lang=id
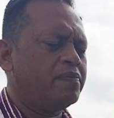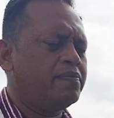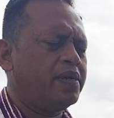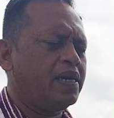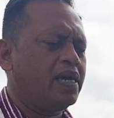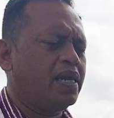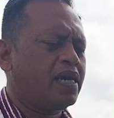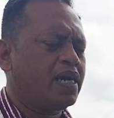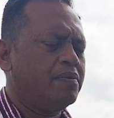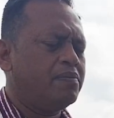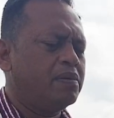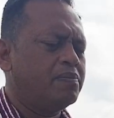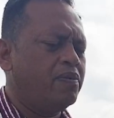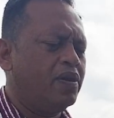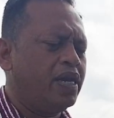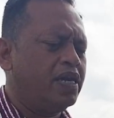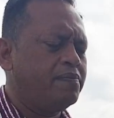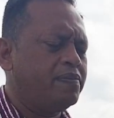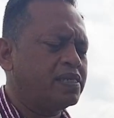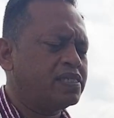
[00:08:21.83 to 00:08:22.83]
Biarlah kami
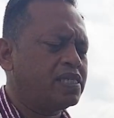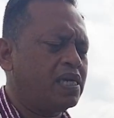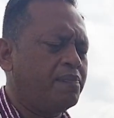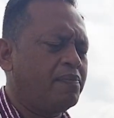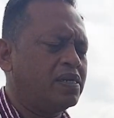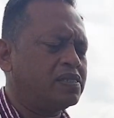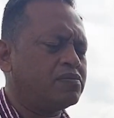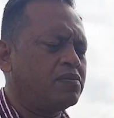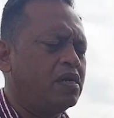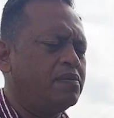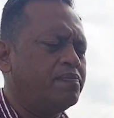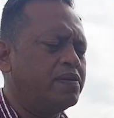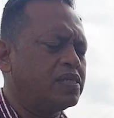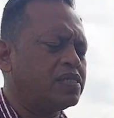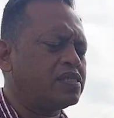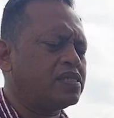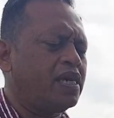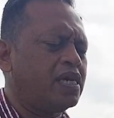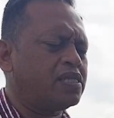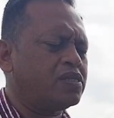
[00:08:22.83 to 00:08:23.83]
boleh bersama-sama
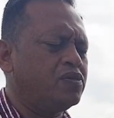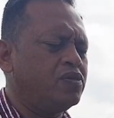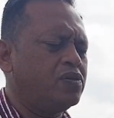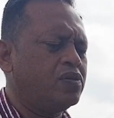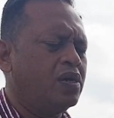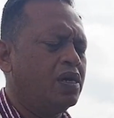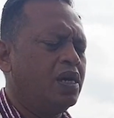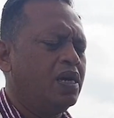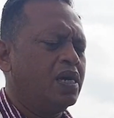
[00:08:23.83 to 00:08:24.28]
bersatu.